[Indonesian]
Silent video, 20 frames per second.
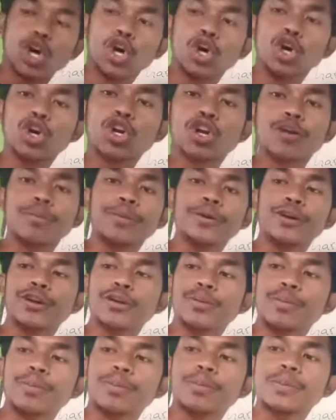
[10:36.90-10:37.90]

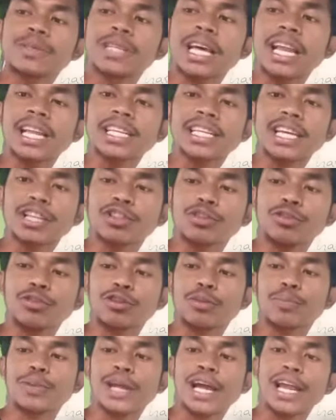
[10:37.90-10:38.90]
huruf-huruf salah satu
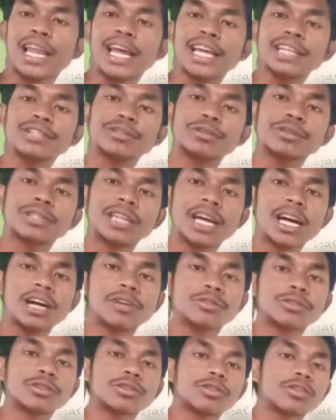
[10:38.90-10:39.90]
huruf yang lain
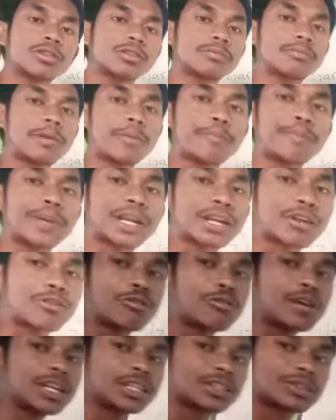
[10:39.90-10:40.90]
juga untuk
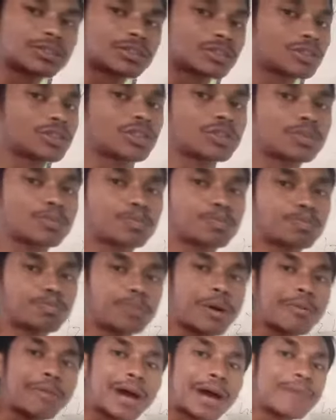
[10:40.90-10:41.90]
memperkuat
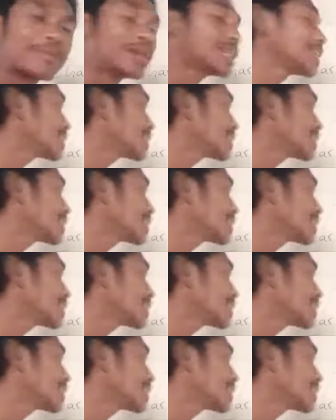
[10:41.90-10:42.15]
pemahaman